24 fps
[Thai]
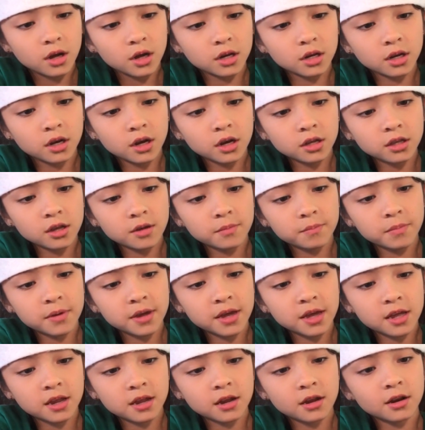อันนี้ก็จะ
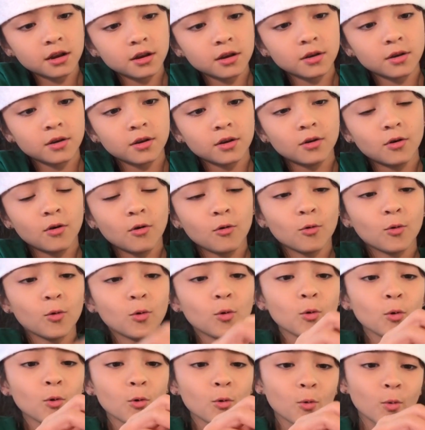เป็นโอ้
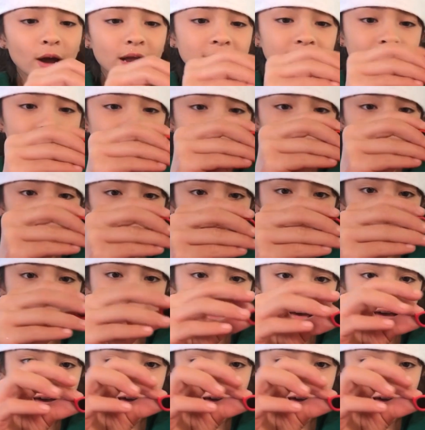แว่นตา